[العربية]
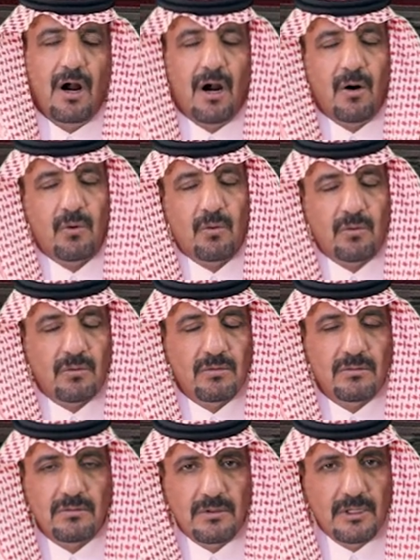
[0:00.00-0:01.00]
أو
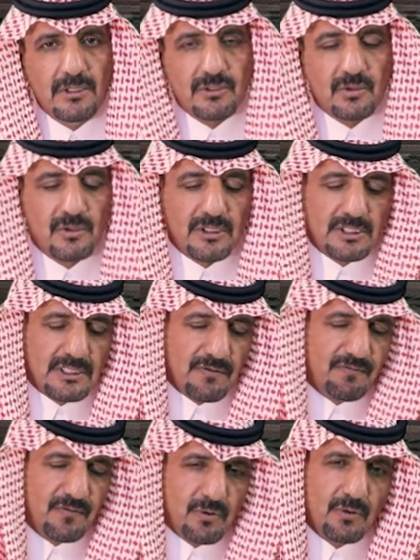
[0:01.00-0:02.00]
يجون
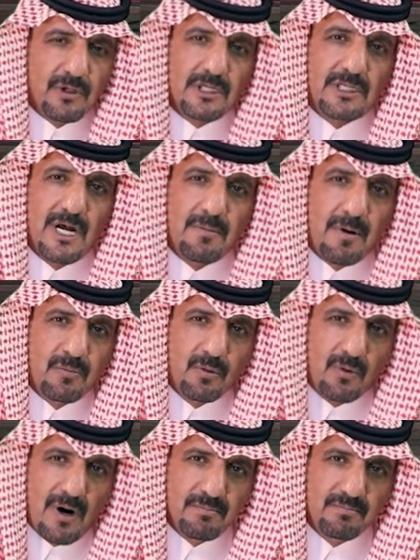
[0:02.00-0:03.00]
يتصفقون قدام
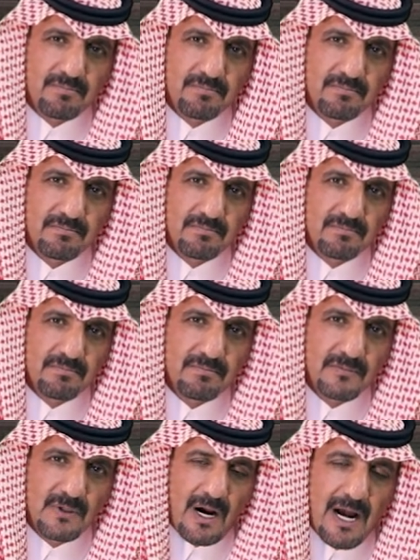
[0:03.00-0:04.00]
أبوهم
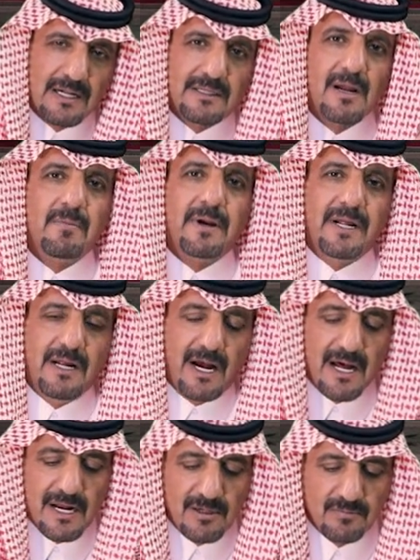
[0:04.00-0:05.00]
حالة البين
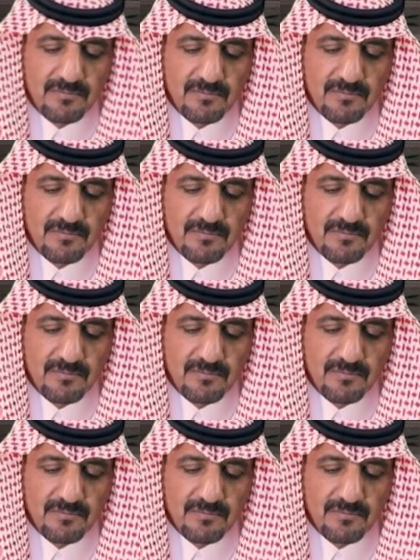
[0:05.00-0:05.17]
حالة